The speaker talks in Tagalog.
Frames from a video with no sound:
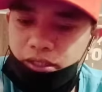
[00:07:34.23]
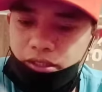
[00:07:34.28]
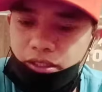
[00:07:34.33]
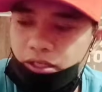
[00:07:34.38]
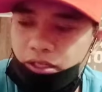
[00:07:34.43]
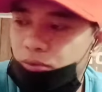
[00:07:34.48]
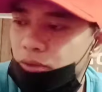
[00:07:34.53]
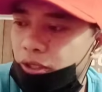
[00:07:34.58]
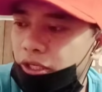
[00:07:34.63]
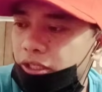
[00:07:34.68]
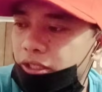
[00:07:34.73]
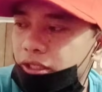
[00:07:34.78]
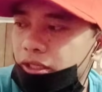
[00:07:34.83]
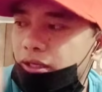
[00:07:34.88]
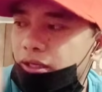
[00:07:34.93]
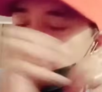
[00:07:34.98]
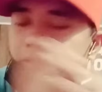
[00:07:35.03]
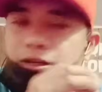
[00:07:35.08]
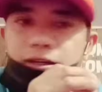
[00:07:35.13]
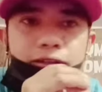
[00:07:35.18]
anyway,
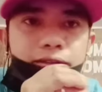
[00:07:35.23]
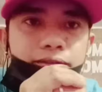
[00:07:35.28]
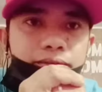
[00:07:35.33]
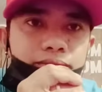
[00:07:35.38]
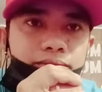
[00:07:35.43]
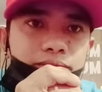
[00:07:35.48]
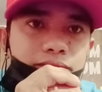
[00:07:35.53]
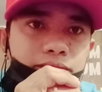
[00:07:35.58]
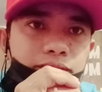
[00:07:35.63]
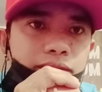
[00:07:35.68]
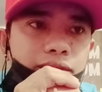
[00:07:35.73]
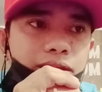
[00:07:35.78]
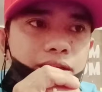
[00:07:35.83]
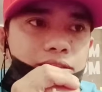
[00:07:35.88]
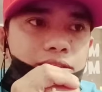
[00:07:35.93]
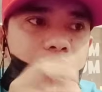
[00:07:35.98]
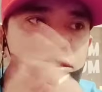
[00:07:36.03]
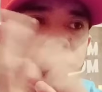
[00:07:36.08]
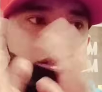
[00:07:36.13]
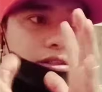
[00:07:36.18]
uh,
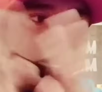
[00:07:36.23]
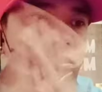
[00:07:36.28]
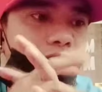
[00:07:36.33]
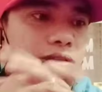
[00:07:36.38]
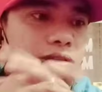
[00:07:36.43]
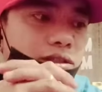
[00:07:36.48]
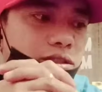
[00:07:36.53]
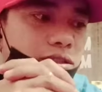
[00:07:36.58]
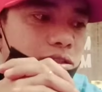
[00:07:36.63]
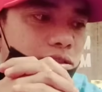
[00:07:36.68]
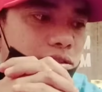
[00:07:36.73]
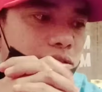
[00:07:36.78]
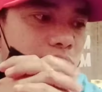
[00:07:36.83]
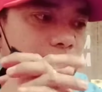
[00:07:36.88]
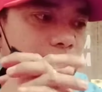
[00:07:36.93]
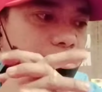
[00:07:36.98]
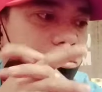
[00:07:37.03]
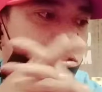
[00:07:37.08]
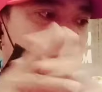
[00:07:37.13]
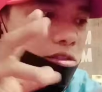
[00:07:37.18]
siguro
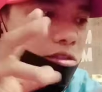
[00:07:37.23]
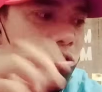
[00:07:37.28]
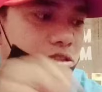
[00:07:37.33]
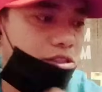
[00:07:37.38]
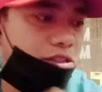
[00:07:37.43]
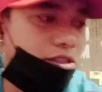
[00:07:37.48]
it, it's